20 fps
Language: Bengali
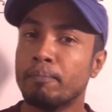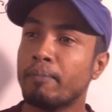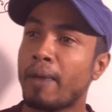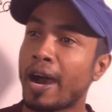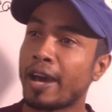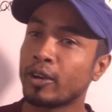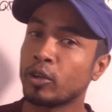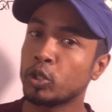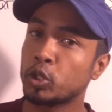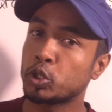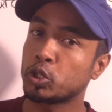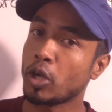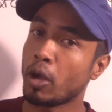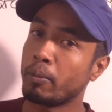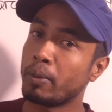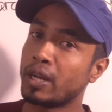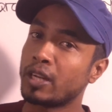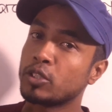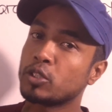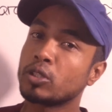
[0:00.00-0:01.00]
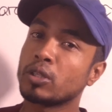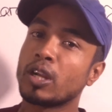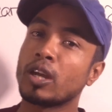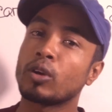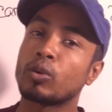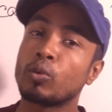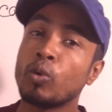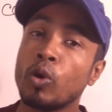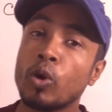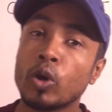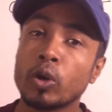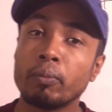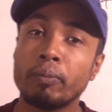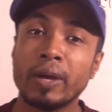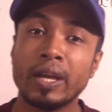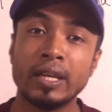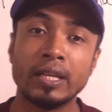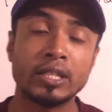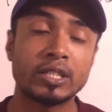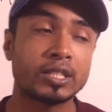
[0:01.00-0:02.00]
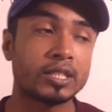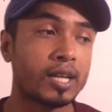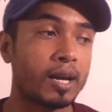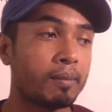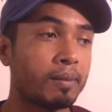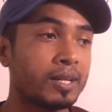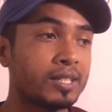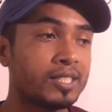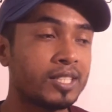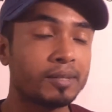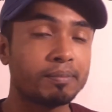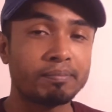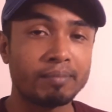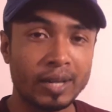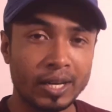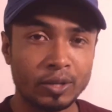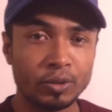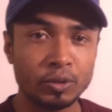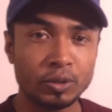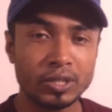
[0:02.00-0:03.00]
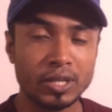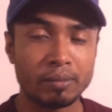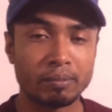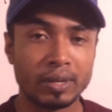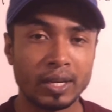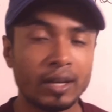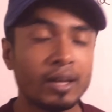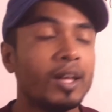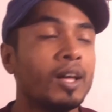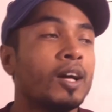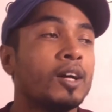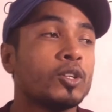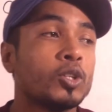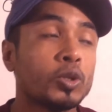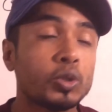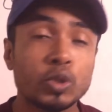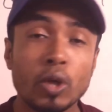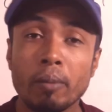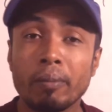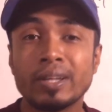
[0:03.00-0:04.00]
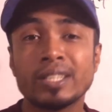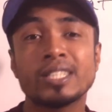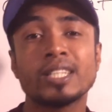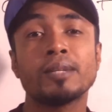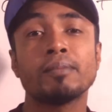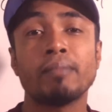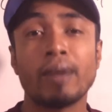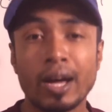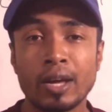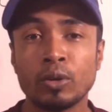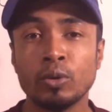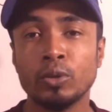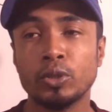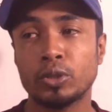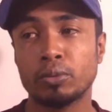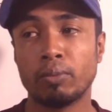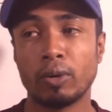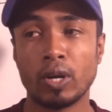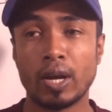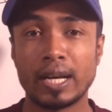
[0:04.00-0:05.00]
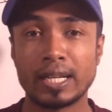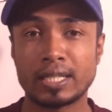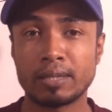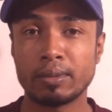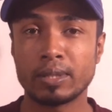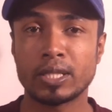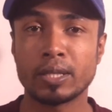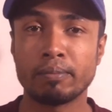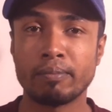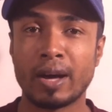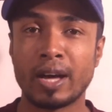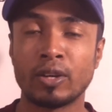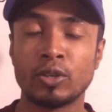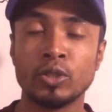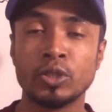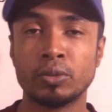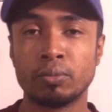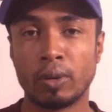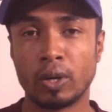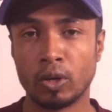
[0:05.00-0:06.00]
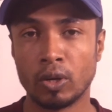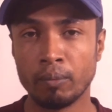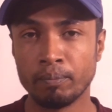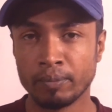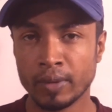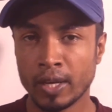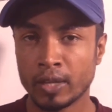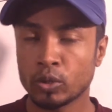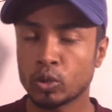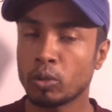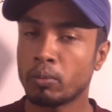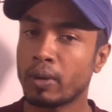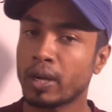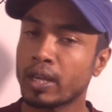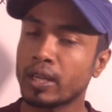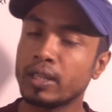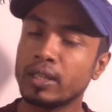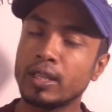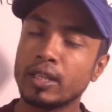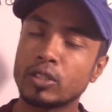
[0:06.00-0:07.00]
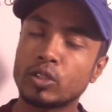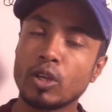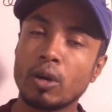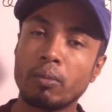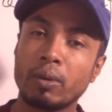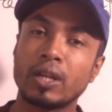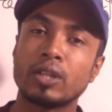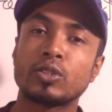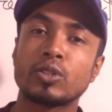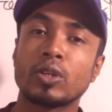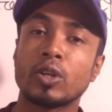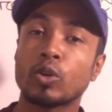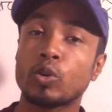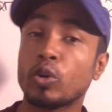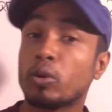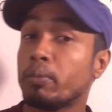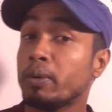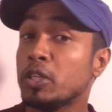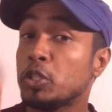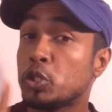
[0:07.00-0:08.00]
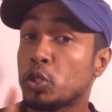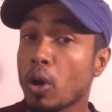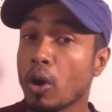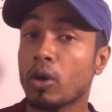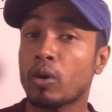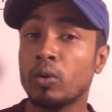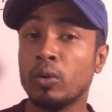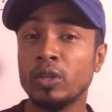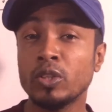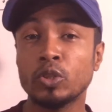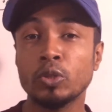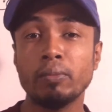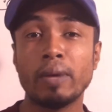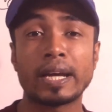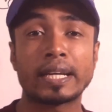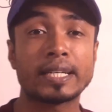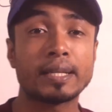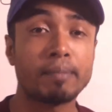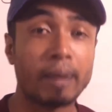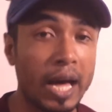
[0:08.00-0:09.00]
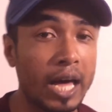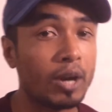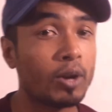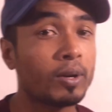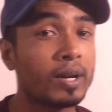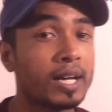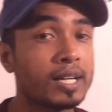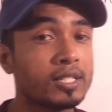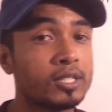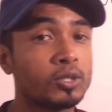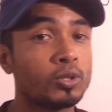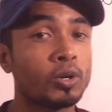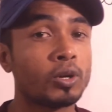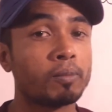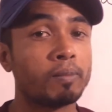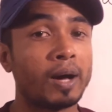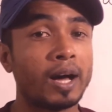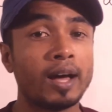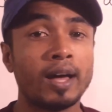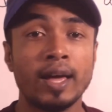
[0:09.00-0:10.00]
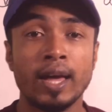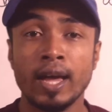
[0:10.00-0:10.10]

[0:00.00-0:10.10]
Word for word: মানুষ সমালোচনা করবেই সামাজিক মানুষ আমরা তো সমাজের মানুষ বলো আশেপাশে মানুষ বলো তোমাকে নিয়ে সমালোচনা করবে যখনই তুমি একটা ভালো কাজ ধরবা